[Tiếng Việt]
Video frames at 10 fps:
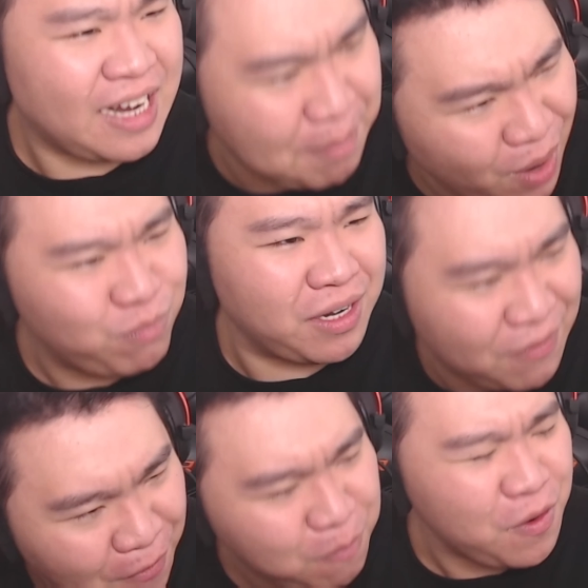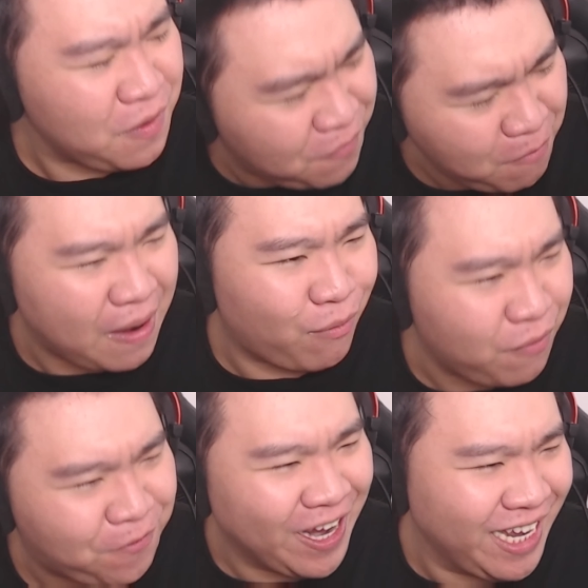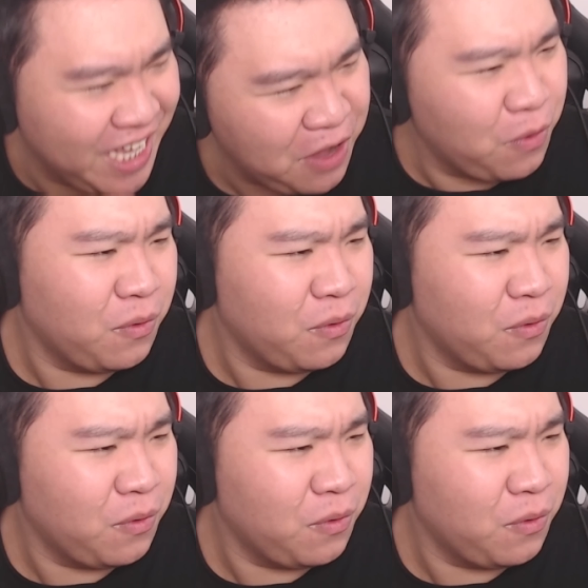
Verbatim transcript: Cặp mông thật là phúc phúc hậu và phì diêu.